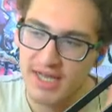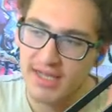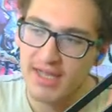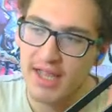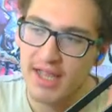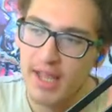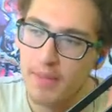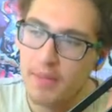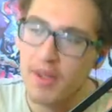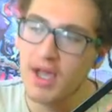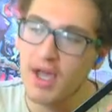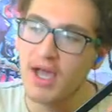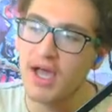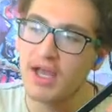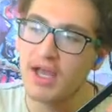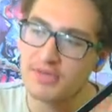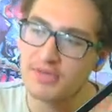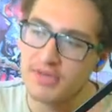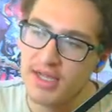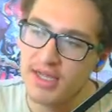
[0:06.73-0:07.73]
yine yapan
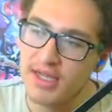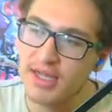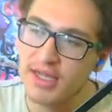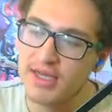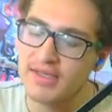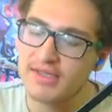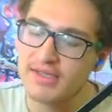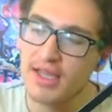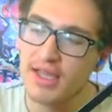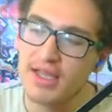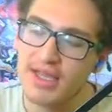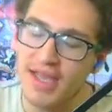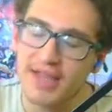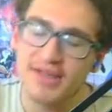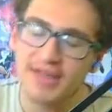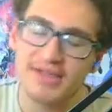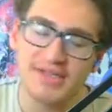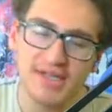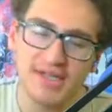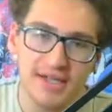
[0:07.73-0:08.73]
kardeşim ellerine sağlık.
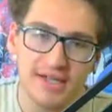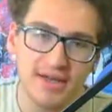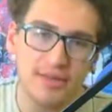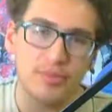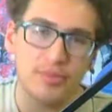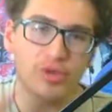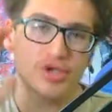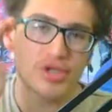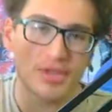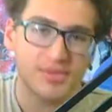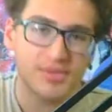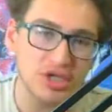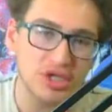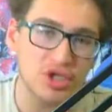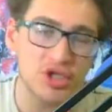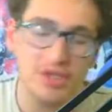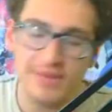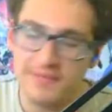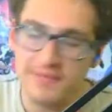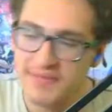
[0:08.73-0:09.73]
Yanlış hatırlamıyorsam
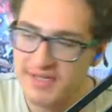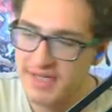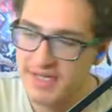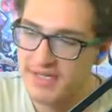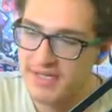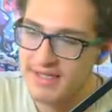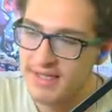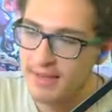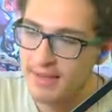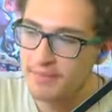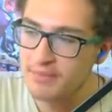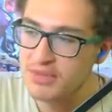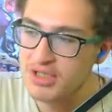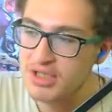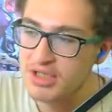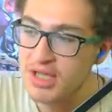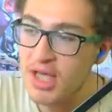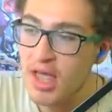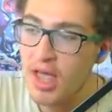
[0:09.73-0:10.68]
Sato 08 yapmıştı.